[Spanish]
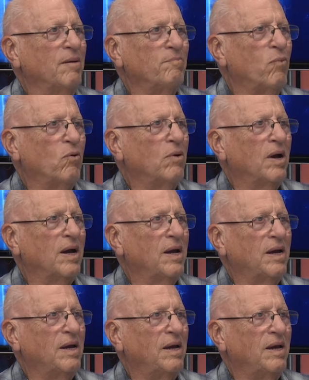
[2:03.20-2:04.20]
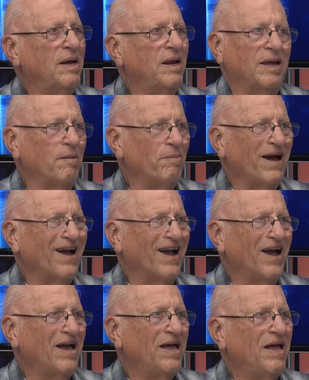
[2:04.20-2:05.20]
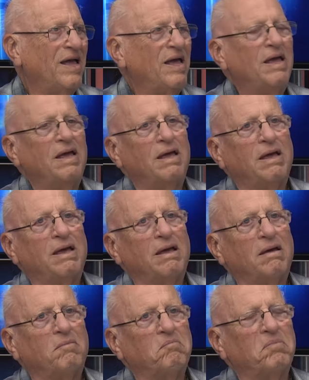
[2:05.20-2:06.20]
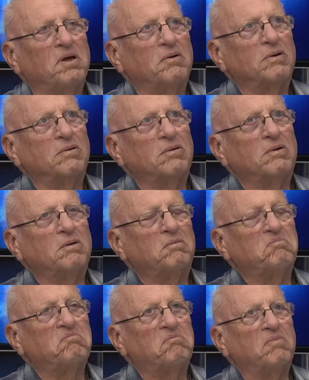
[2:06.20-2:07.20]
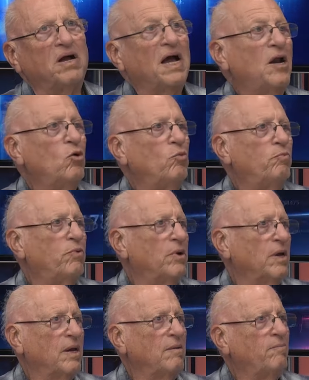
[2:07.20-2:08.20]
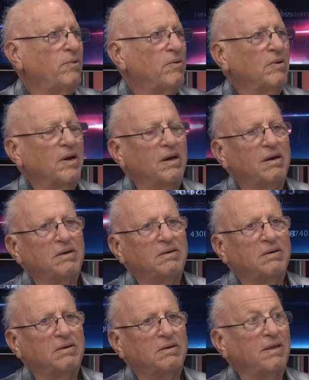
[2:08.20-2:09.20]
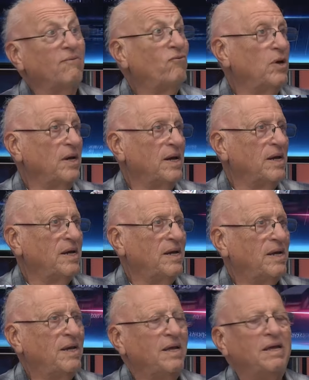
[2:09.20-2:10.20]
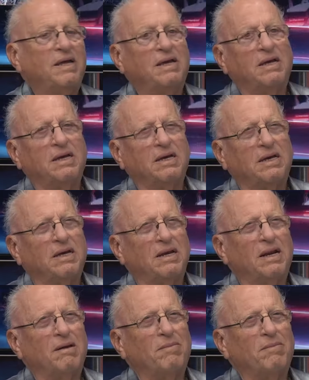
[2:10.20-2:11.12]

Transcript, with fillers: que ponga eh, el que paga. Pero Gallup, por ejemplo, que es eh, de afuera, en el